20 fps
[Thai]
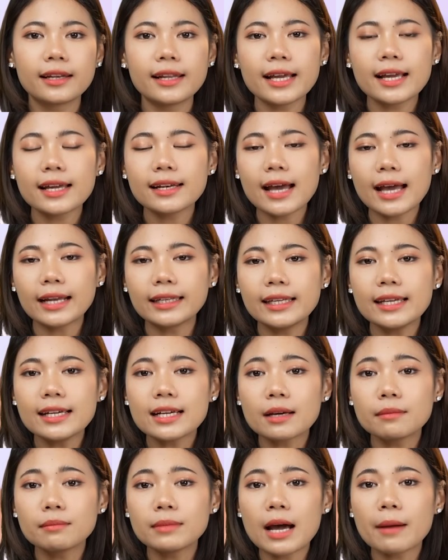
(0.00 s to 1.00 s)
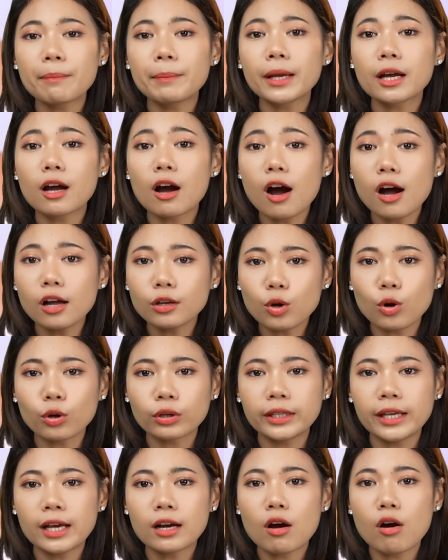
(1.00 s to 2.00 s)
ในขณะที่กำลังเป็นข้อถก
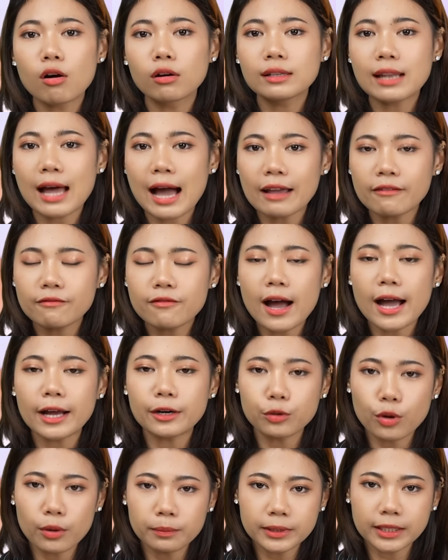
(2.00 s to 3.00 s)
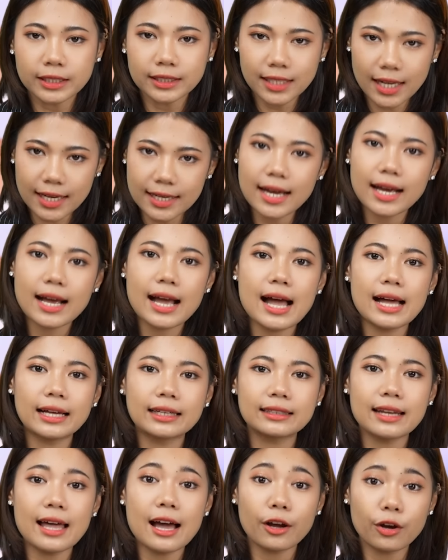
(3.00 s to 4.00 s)
เถียงของหลายฝ่ายรวมถึงธนาคาร
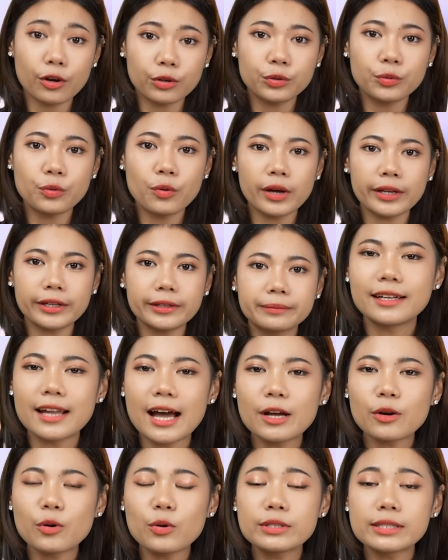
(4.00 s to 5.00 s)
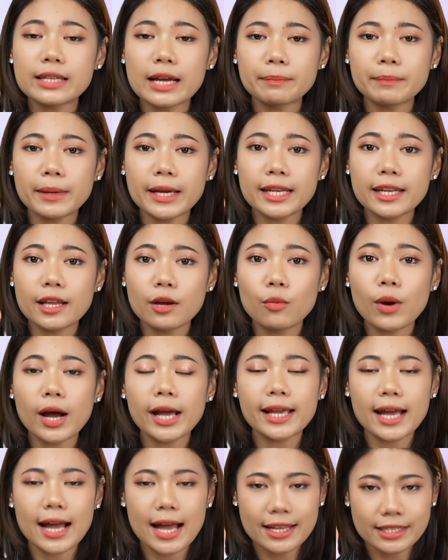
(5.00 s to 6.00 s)
กลางก็ด้วย ด้านคุณจันเพนในวั
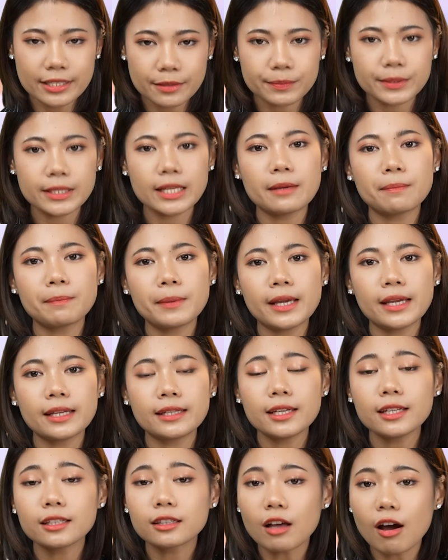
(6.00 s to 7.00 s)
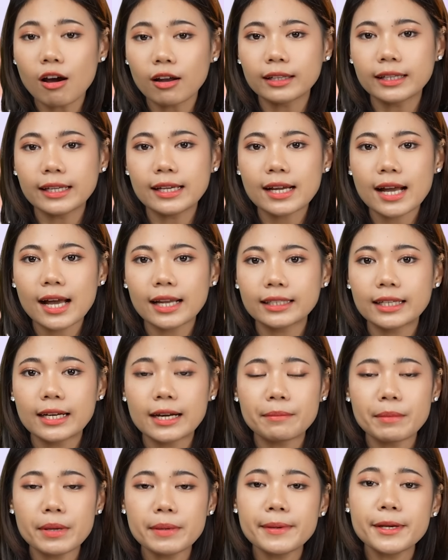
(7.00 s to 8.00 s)
ย 54 ปีที่ตอนนี้ค่ะเธ
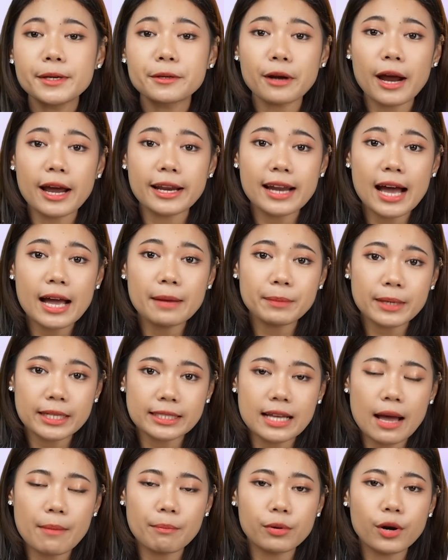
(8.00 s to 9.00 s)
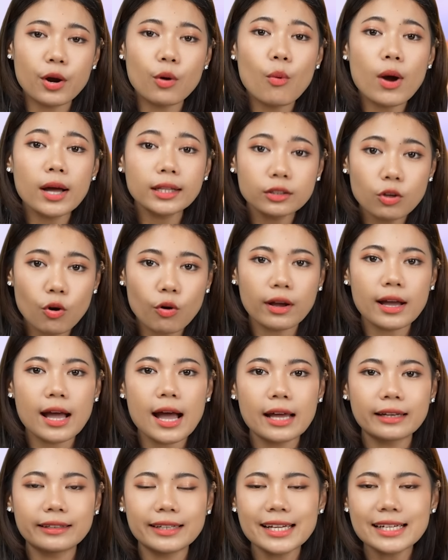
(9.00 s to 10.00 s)
อไม่มีรายได้ประจำเพราะว่าตก
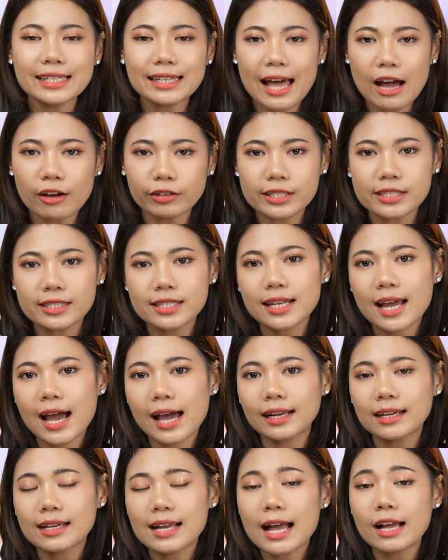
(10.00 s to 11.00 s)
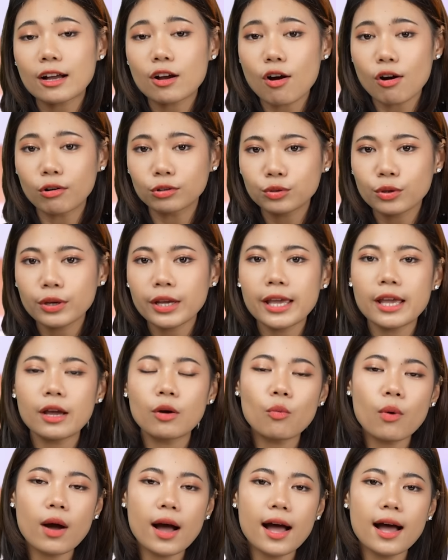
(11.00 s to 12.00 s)
งานได้กล่าวถึงสถานการณ์ของตัวเอ
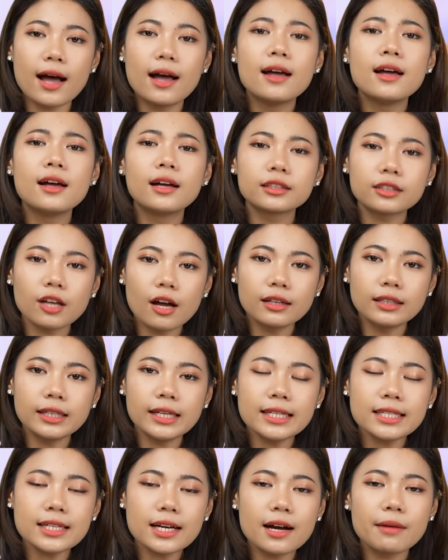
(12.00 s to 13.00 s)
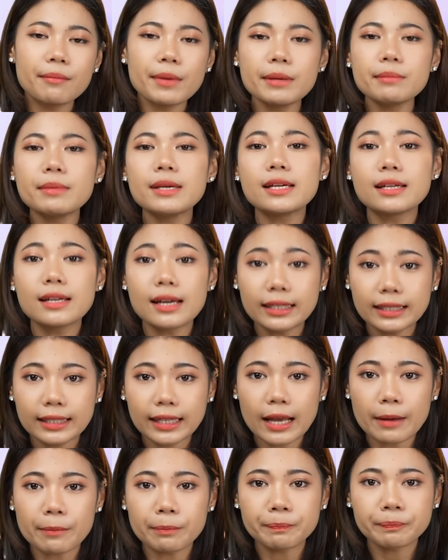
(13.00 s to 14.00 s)
งว่า ตอนนี้เธอไม่มีเงิน
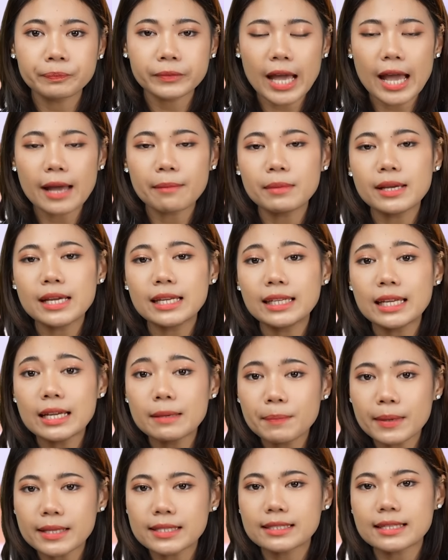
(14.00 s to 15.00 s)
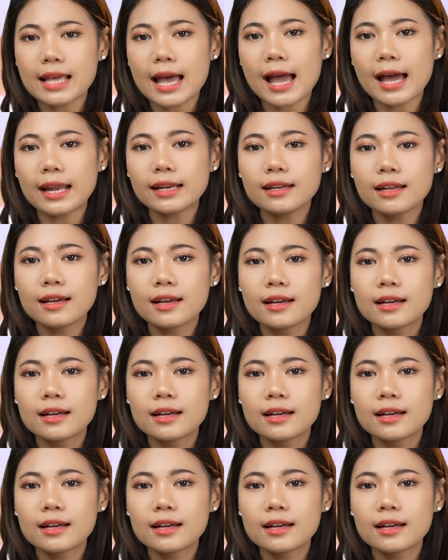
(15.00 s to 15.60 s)
เก็บแต่มีหนี้เป็นแสน